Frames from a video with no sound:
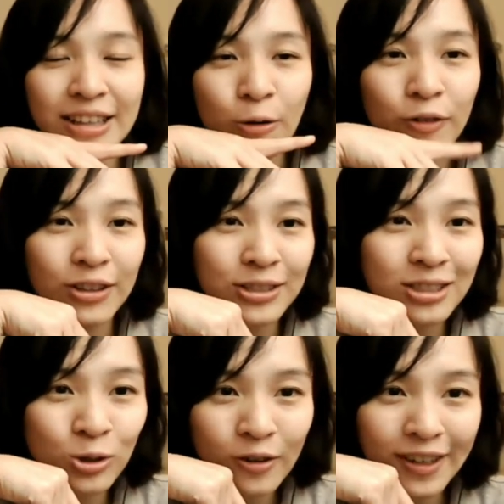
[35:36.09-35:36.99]
那大部分都
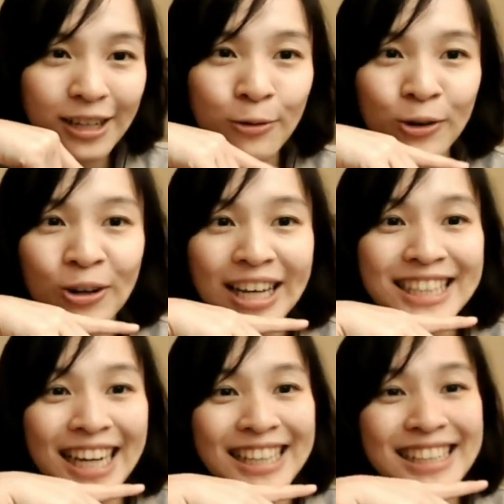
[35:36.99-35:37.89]
是剧迷的朋友来
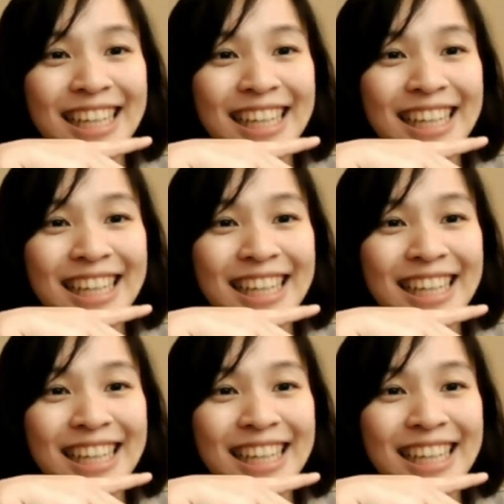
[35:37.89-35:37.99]
参